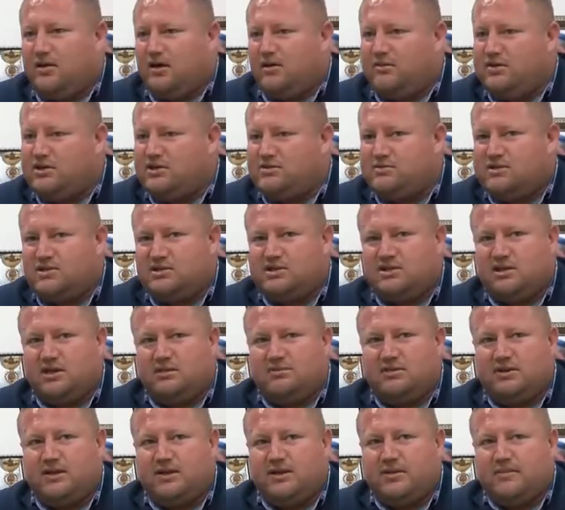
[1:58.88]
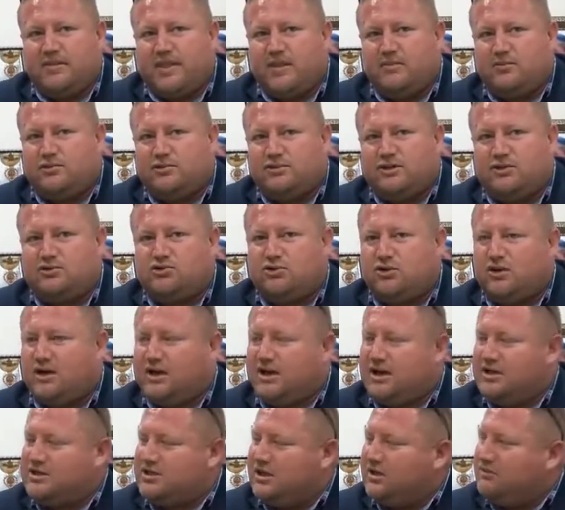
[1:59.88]
amacımız tabii burada çok
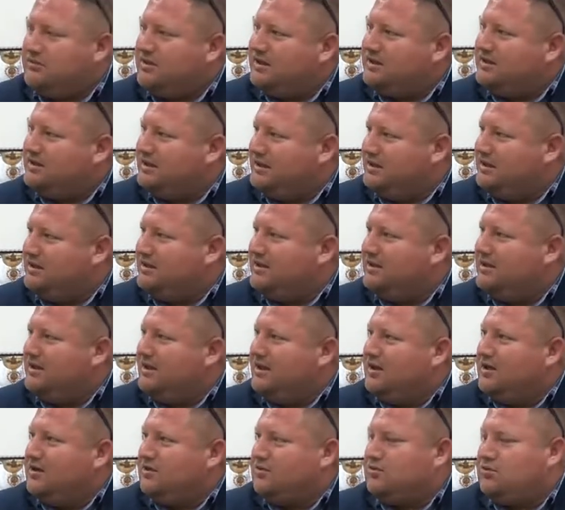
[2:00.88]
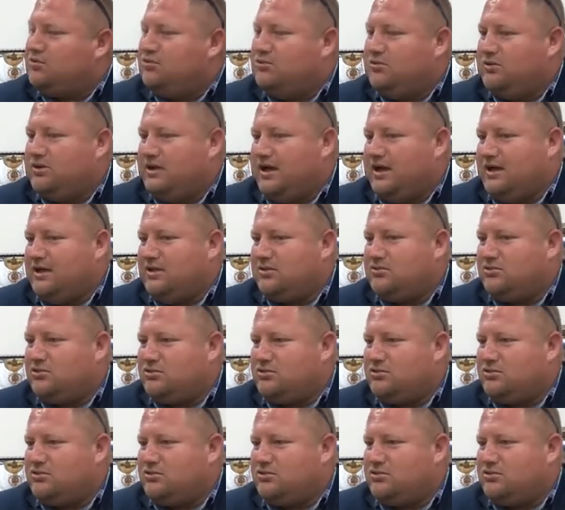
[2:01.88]
araç almak değil yani